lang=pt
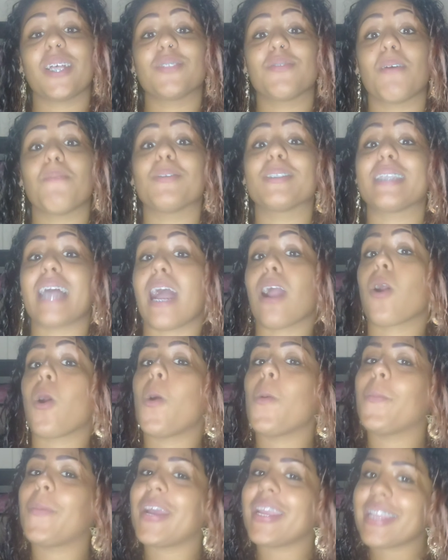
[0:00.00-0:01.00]
nós vamos
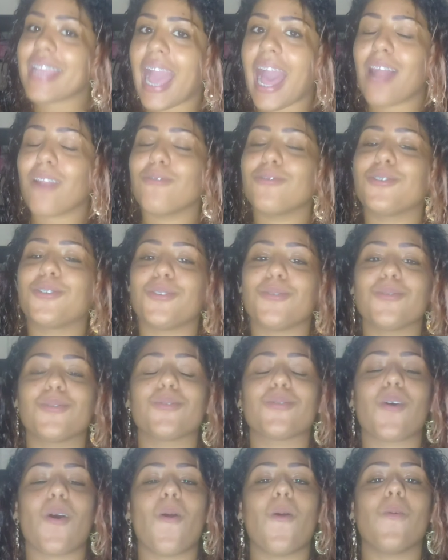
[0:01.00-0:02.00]
acompanhá-lo
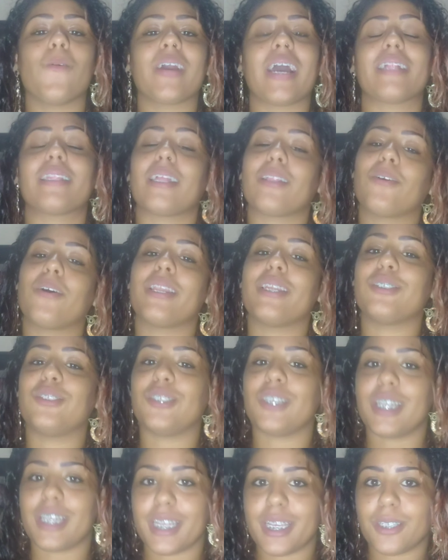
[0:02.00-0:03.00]
junto com catadores
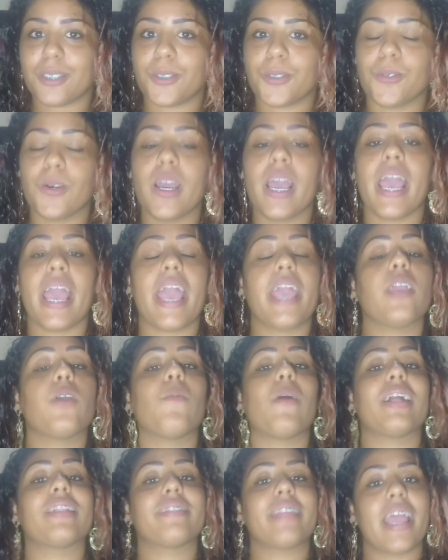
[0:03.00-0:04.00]
de lixo em
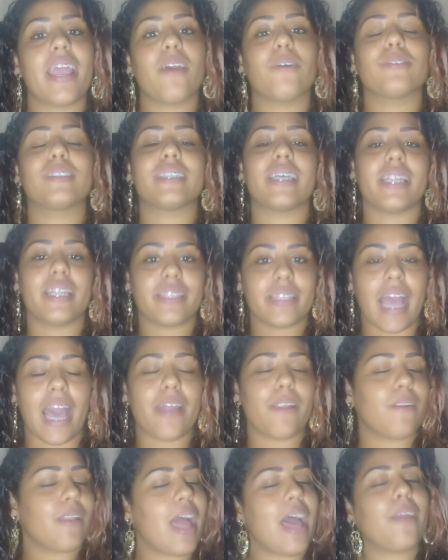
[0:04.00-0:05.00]
um aterro
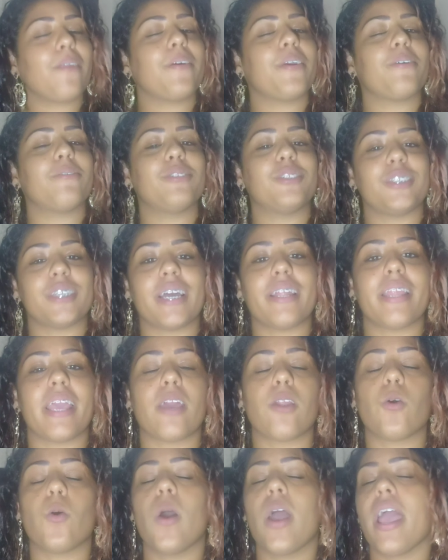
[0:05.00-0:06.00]
sanitário lá no Rio de
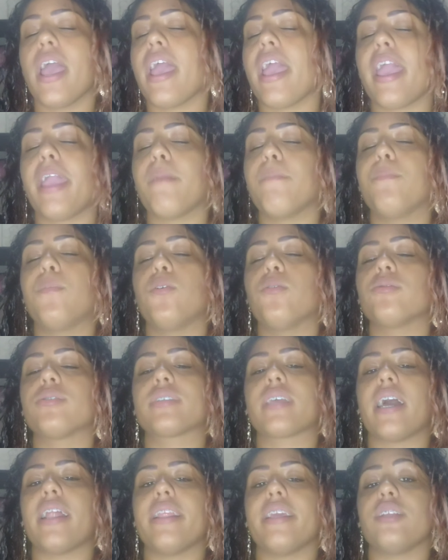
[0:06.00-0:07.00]
Janeiro em
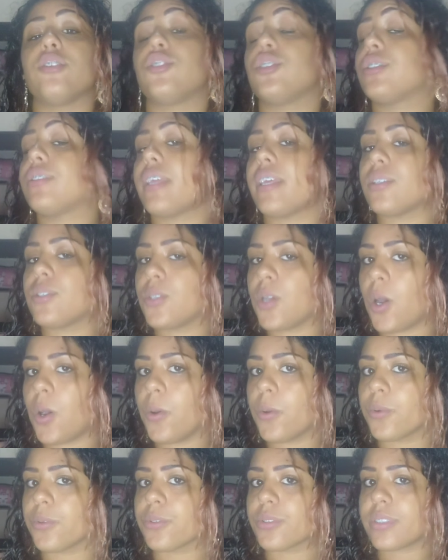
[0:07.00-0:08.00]
busca ali de
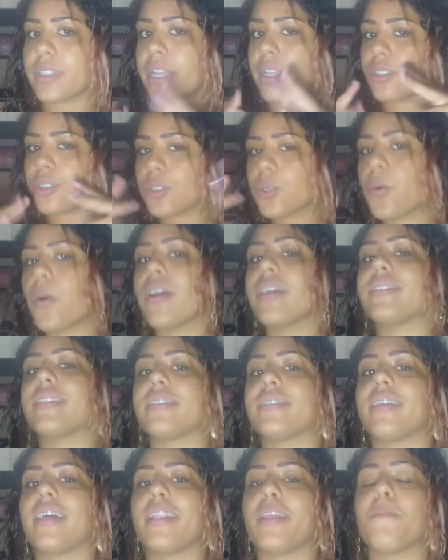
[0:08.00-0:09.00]
tesouros, né, de
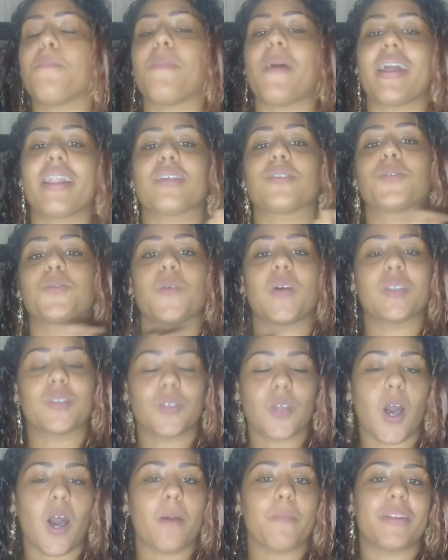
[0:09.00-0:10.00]
coisas ali para
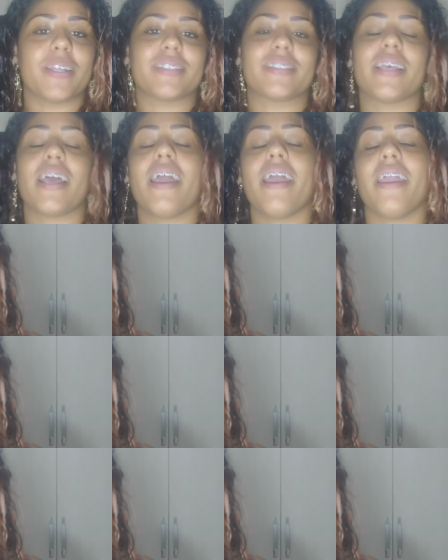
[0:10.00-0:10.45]
suas obras.